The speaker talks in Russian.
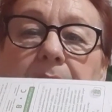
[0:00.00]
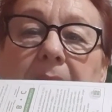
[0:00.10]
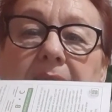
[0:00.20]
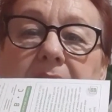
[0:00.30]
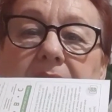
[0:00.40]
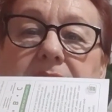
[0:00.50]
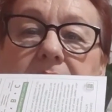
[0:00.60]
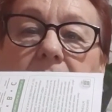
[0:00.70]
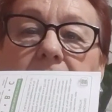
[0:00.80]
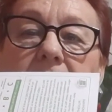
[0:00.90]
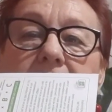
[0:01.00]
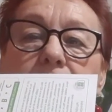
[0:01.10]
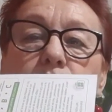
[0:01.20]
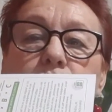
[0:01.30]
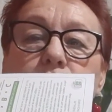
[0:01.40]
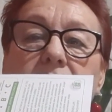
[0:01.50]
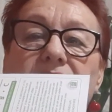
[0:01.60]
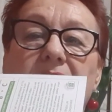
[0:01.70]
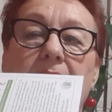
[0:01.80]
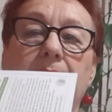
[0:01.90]
пакетиком. Кладу еще
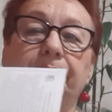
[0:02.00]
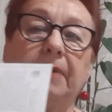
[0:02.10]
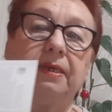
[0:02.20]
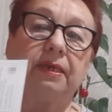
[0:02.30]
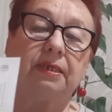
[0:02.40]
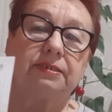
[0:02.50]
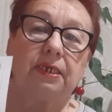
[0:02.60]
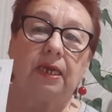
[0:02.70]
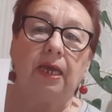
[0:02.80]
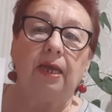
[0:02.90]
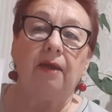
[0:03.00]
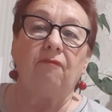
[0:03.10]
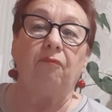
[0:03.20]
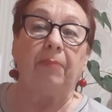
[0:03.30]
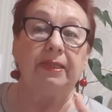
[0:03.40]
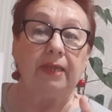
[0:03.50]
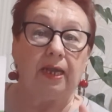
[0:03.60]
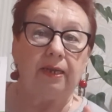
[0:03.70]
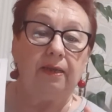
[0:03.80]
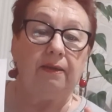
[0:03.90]
два пакетика в
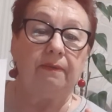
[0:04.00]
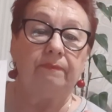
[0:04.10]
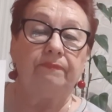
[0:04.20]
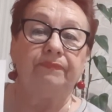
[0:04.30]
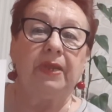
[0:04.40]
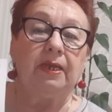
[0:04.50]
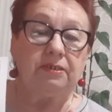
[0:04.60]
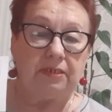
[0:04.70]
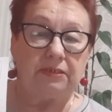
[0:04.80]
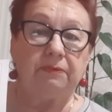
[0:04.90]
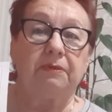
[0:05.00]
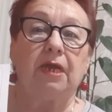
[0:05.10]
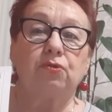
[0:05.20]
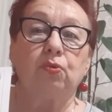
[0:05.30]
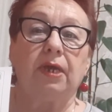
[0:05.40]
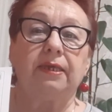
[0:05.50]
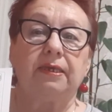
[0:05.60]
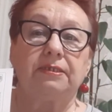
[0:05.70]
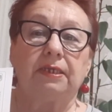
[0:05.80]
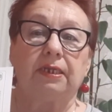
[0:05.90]
подарок. Сейчас покажу,
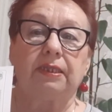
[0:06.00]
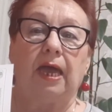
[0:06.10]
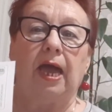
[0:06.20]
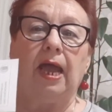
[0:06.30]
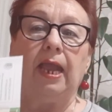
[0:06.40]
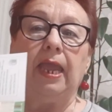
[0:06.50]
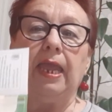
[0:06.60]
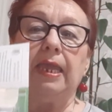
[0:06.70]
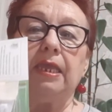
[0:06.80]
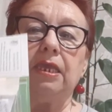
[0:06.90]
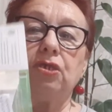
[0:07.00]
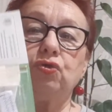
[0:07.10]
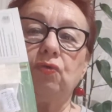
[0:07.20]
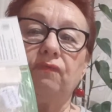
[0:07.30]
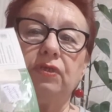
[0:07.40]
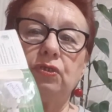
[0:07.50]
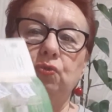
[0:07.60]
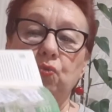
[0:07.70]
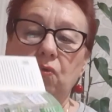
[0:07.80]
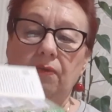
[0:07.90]
какие сорта. И еще
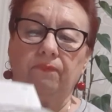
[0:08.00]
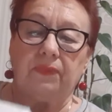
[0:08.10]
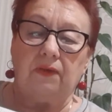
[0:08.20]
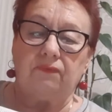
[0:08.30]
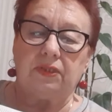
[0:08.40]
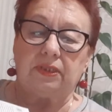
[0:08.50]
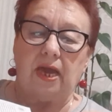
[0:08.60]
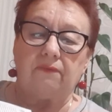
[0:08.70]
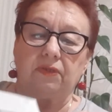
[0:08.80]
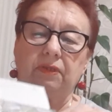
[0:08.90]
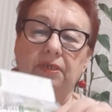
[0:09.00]
внизу, вот так вот,